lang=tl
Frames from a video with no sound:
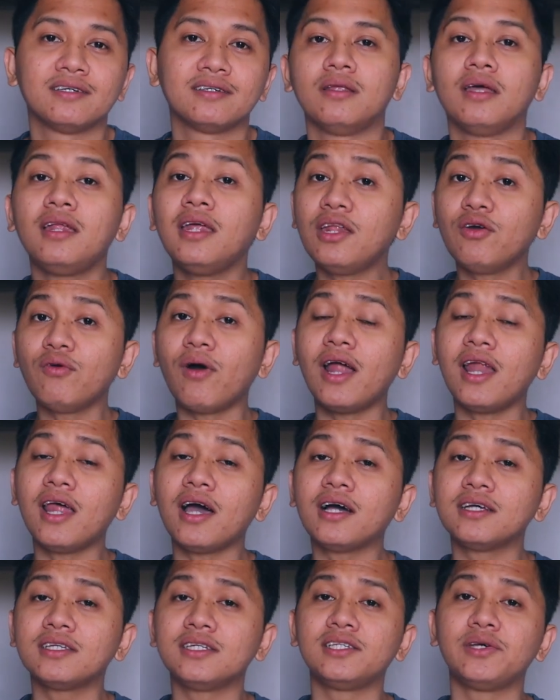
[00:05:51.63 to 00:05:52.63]

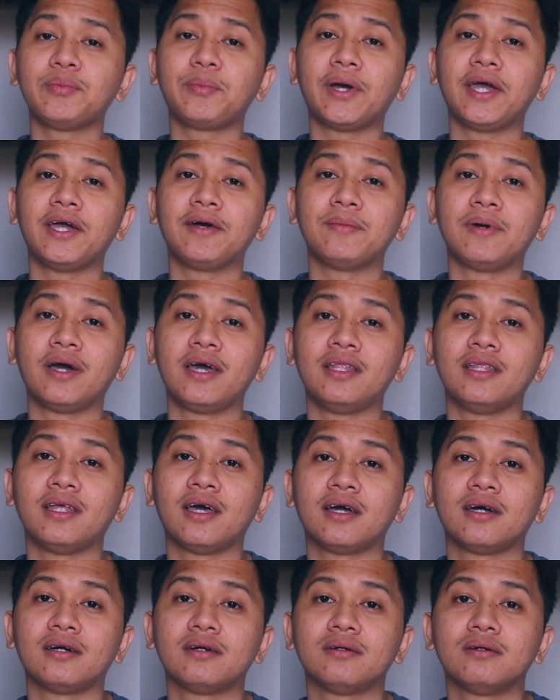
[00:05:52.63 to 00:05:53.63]
Naniniwala kasi si Payaman
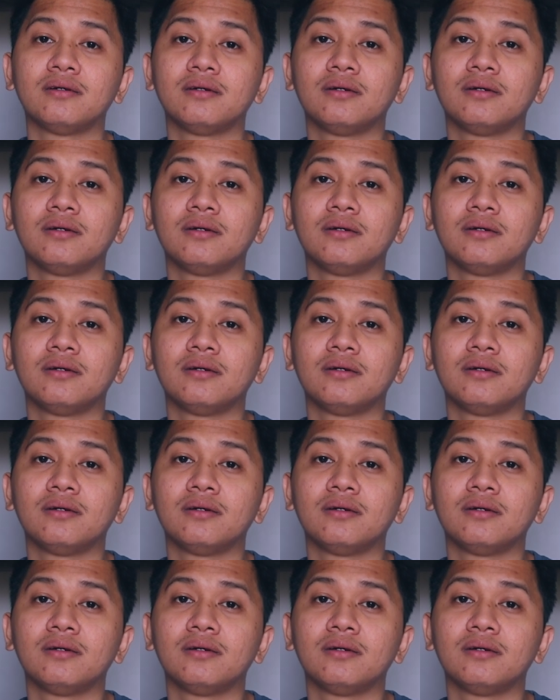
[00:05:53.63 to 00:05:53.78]
na